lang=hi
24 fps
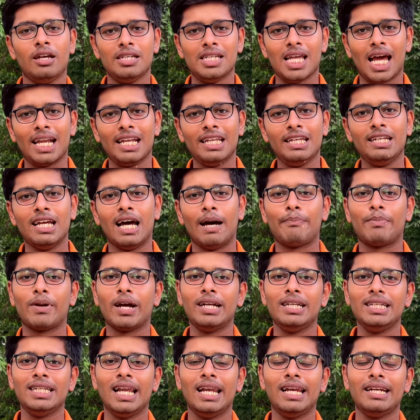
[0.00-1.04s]
यानी आपका
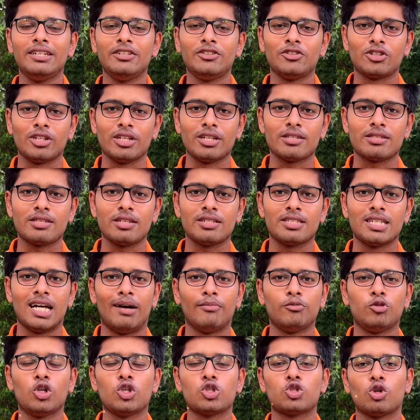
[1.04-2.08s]
डीएलएड एंट्रेंस
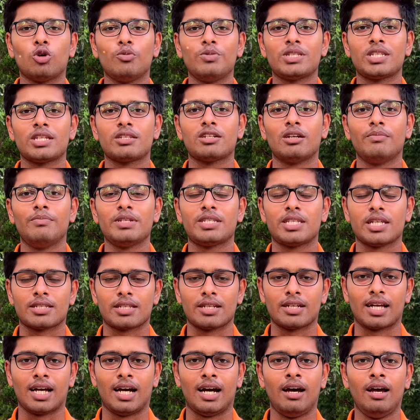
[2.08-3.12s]
एग्जाम दो से छब्बीस
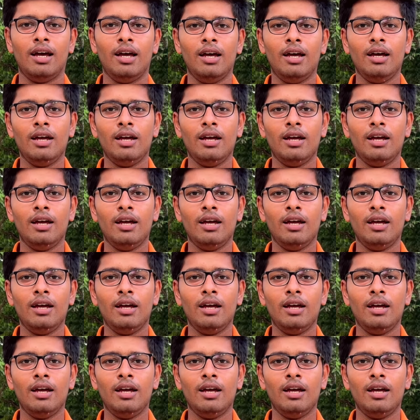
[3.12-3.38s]
सेशन का